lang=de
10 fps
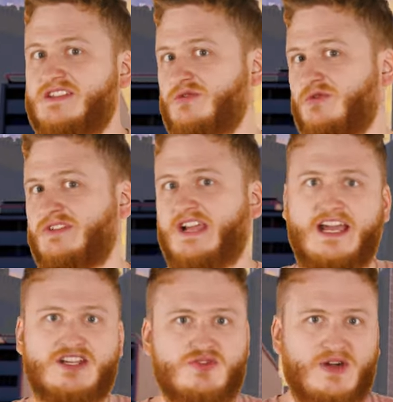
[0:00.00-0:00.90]
So
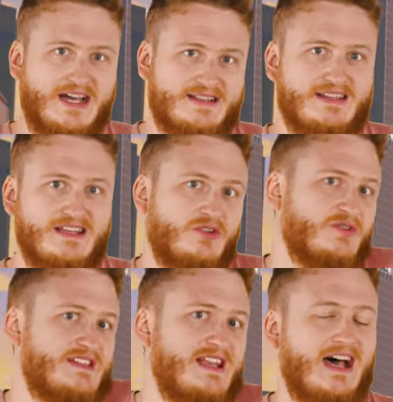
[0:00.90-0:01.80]
Kaiju-artige,
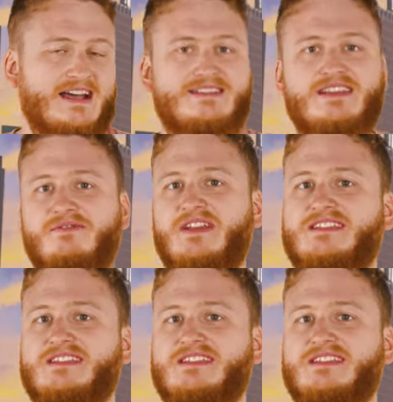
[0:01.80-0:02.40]
Godzilla-artige